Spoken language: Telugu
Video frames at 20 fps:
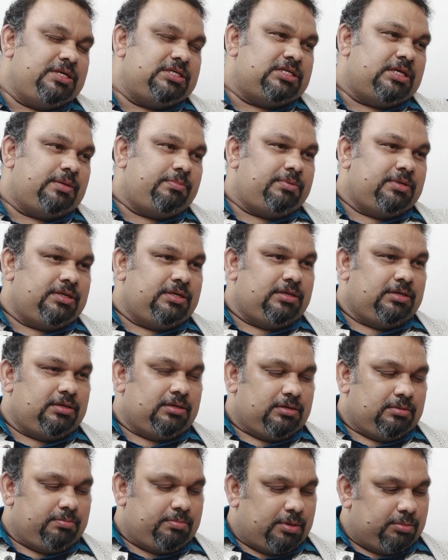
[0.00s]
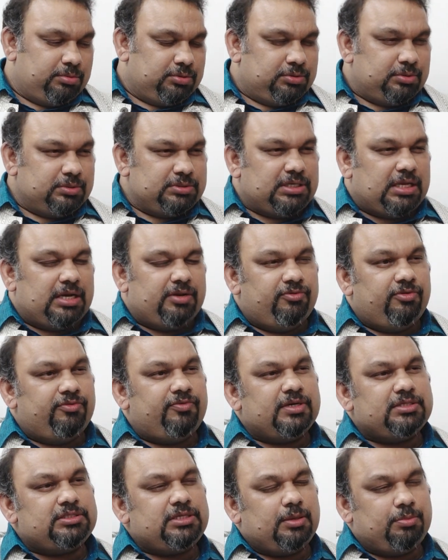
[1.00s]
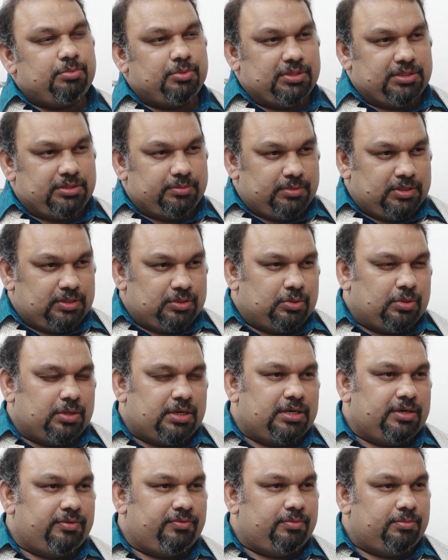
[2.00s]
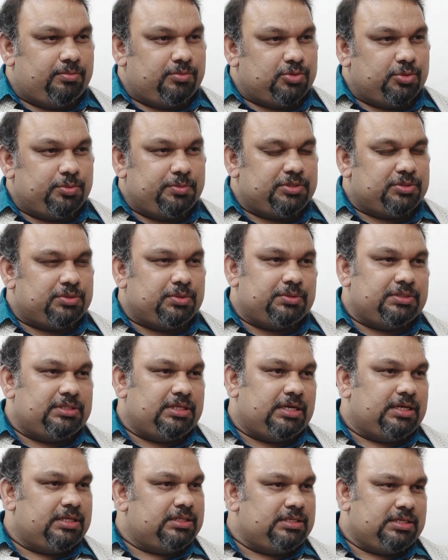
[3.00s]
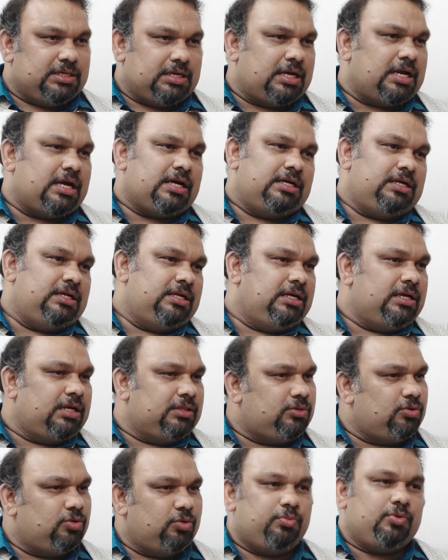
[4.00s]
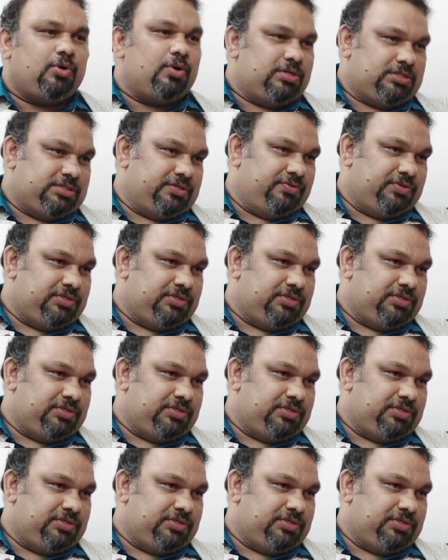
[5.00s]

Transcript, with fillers: బీజేపీ ప్రభుత్వం చాలా వివక్షాపూరితమైన ధోరణి చూపిస్తోంది అనేది కరాఖండిగా అందరూ ఒప్పుకోవాల్సిన